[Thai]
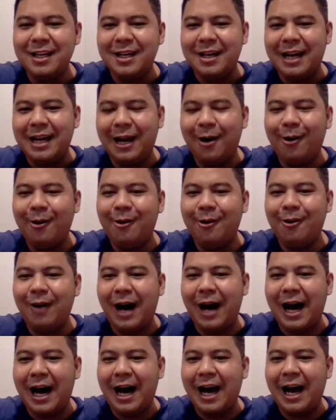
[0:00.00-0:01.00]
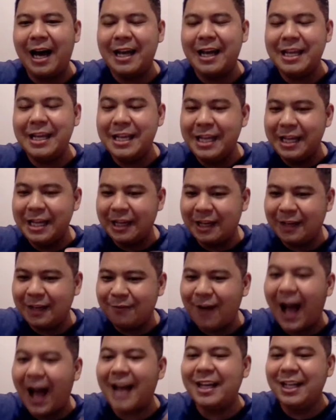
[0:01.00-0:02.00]
แล้วอ่าอีก
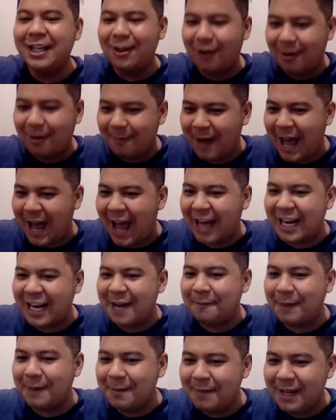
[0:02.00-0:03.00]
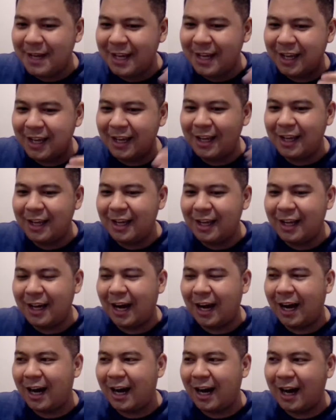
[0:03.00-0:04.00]
ฝากหนึ่งของกำแพงเนี่ยมันมี
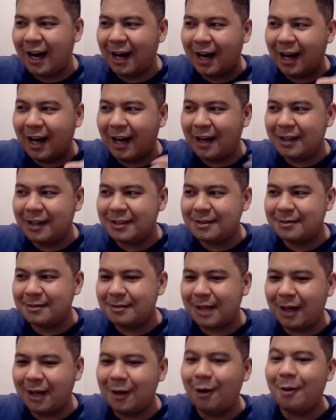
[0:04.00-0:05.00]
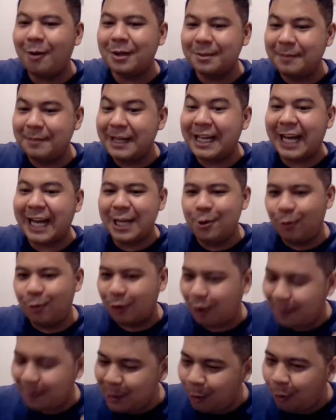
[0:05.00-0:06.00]
อ่าเขาเรียกว่ามีอะไรอยู่เรา
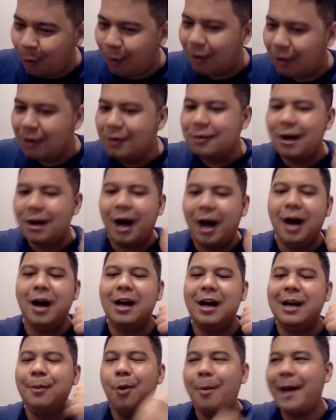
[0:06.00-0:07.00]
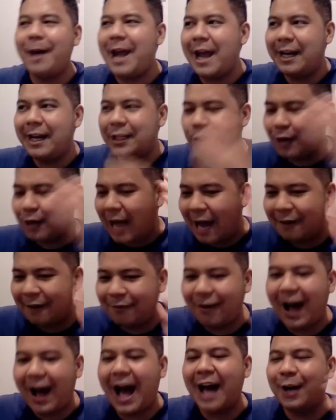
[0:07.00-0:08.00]
ก็ไม่รู้เออแล้วพวกพระเอกเนี่ยต้องการ
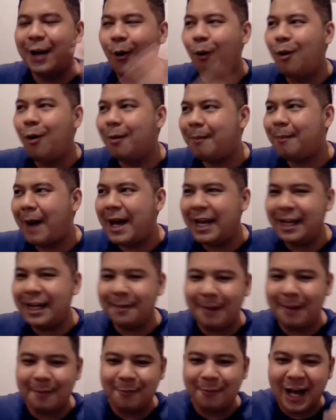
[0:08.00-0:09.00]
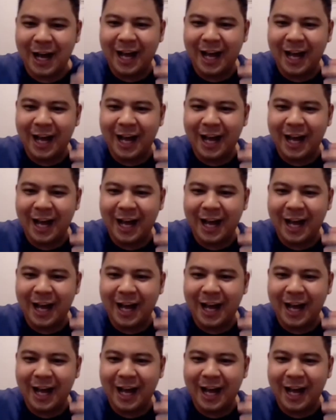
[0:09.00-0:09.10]
ฝ่าดงไปแบบว่า